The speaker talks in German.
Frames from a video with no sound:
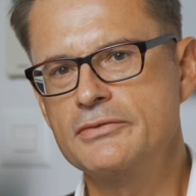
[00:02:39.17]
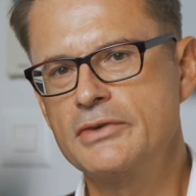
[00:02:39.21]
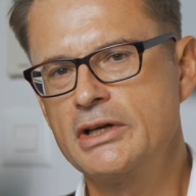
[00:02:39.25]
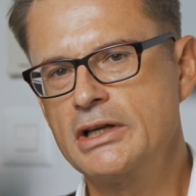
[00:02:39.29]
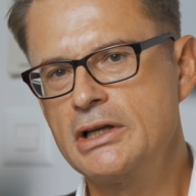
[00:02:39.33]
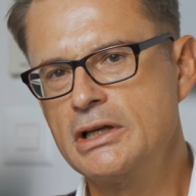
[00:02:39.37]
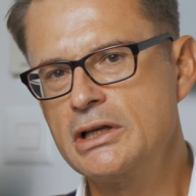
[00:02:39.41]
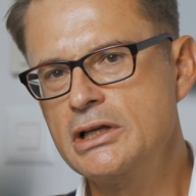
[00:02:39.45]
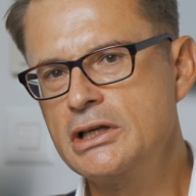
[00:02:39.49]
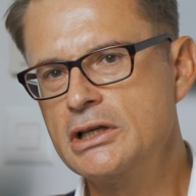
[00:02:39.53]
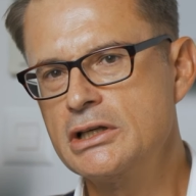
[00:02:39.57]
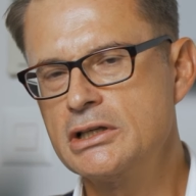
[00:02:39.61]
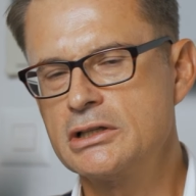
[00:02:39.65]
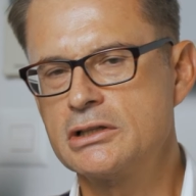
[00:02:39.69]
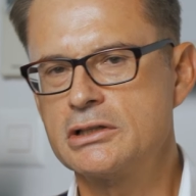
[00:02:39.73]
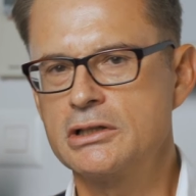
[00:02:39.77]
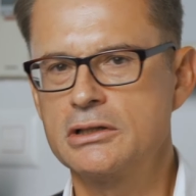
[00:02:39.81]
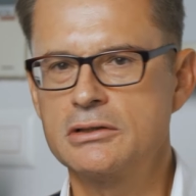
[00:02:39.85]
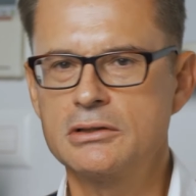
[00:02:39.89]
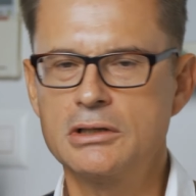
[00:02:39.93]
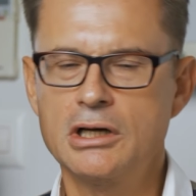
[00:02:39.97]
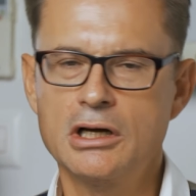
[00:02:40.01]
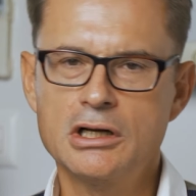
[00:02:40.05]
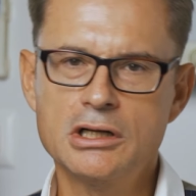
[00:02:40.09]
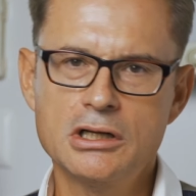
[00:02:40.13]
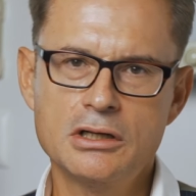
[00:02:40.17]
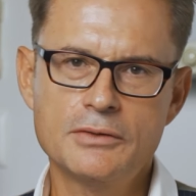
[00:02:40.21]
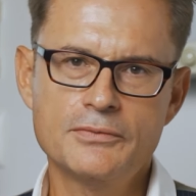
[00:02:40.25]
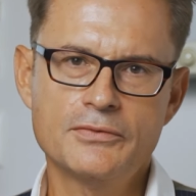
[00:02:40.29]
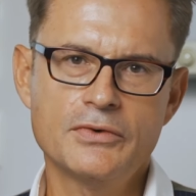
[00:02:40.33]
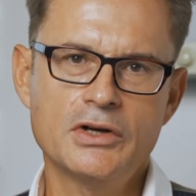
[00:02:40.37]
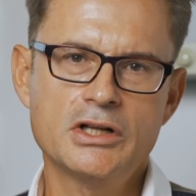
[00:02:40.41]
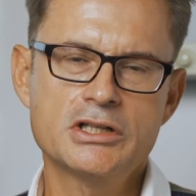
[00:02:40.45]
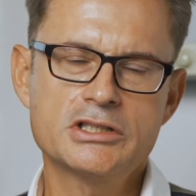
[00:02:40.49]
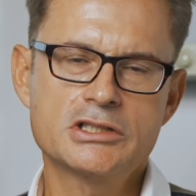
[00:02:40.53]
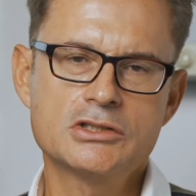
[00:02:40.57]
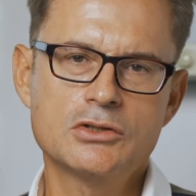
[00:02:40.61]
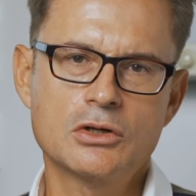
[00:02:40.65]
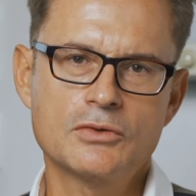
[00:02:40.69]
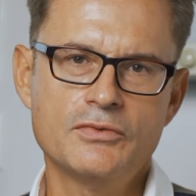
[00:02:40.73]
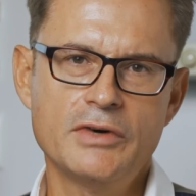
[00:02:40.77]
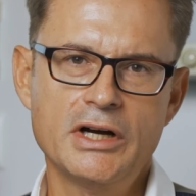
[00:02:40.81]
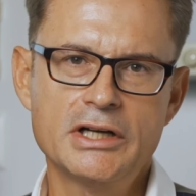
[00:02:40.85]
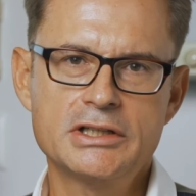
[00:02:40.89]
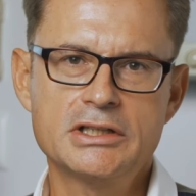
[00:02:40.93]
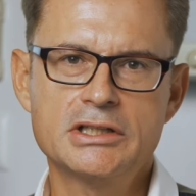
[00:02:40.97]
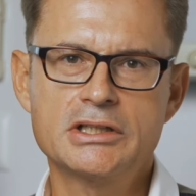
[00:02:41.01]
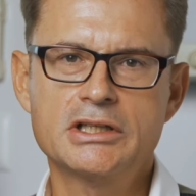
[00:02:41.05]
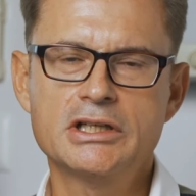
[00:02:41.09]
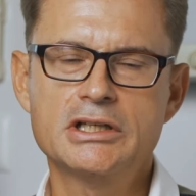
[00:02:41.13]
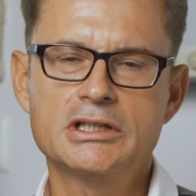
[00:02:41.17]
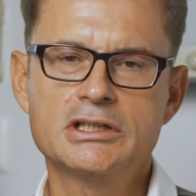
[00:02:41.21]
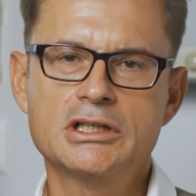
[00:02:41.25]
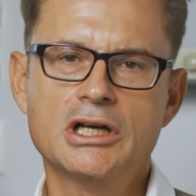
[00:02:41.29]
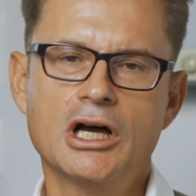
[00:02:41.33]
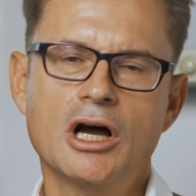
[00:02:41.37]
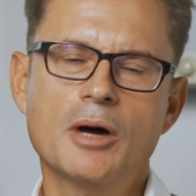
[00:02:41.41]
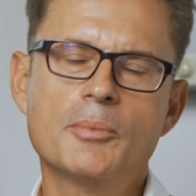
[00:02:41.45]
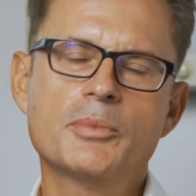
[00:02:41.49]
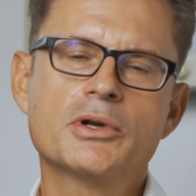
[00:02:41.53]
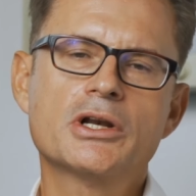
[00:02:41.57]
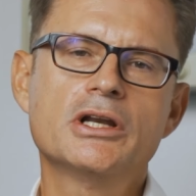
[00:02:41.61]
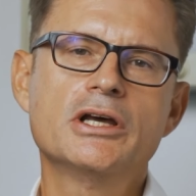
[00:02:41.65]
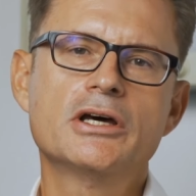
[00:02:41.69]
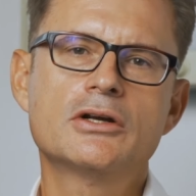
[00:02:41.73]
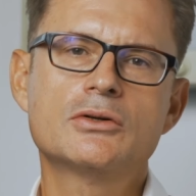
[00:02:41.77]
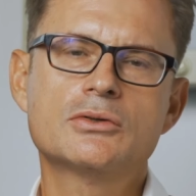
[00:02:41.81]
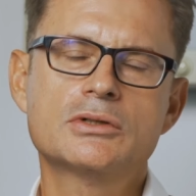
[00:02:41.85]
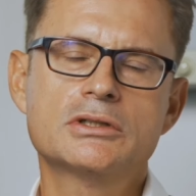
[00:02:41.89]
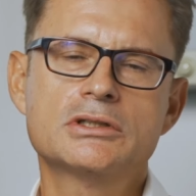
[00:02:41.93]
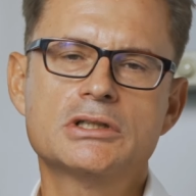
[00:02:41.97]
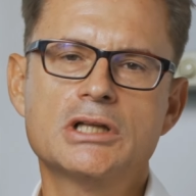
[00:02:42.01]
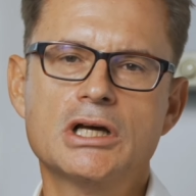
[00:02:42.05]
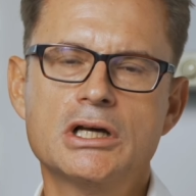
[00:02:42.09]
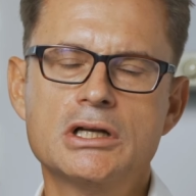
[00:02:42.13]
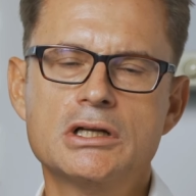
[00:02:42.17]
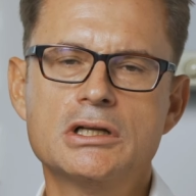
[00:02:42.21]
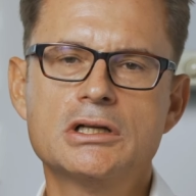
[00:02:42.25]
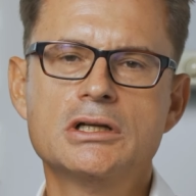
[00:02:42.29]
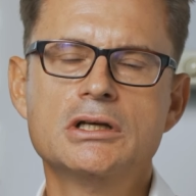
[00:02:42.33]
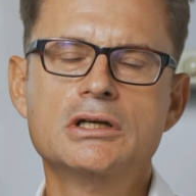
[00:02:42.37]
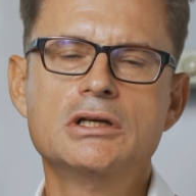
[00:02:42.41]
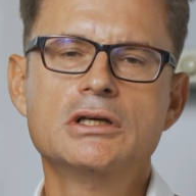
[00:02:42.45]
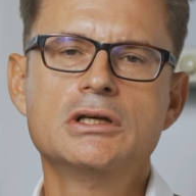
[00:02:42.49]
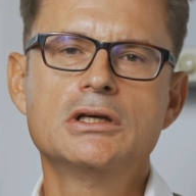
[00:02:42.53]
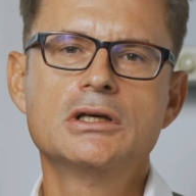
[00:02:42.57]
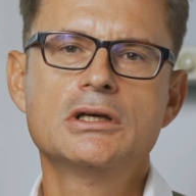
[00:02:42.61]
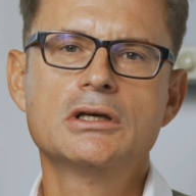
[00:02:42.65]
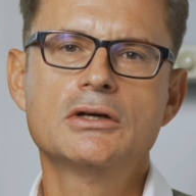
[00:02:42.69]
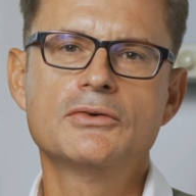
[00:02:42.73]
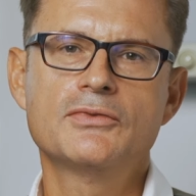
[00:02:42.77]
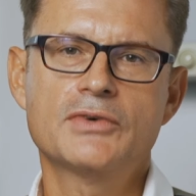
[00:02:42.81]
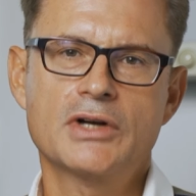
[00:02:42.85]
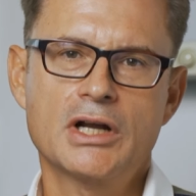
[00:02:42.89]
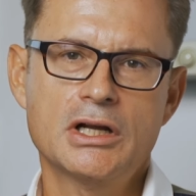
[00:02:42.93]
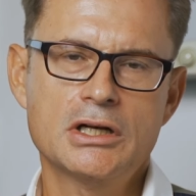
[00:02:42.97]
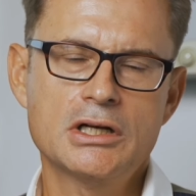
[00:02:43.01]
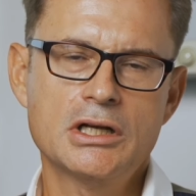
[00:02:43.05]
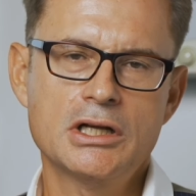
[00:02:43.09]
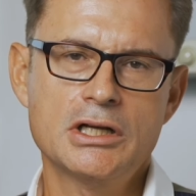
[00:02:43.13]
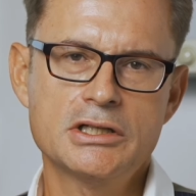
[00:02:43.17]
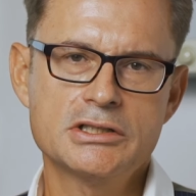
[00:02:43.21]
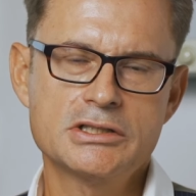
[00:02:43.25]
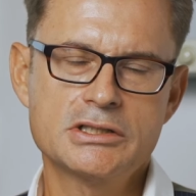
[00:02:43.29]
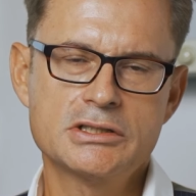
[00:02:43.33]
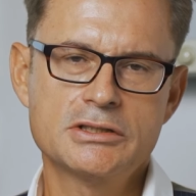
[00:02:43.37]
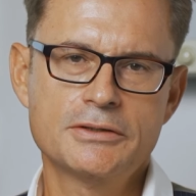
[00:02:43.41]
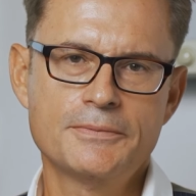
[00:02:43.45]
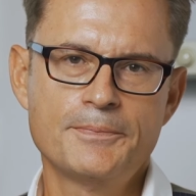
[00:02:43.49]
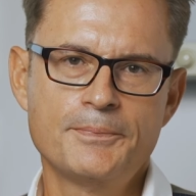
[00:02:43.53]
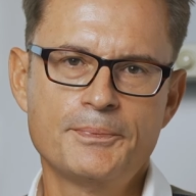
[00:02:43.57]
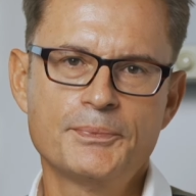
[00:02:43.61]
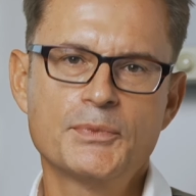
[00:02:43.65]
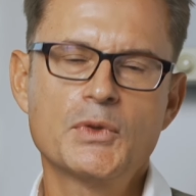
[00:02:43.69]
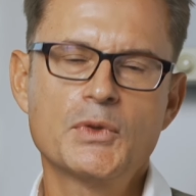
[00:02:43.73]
Wenn nicht, dann allenfalls noch weitergehende Abklärungen dann veranlasst.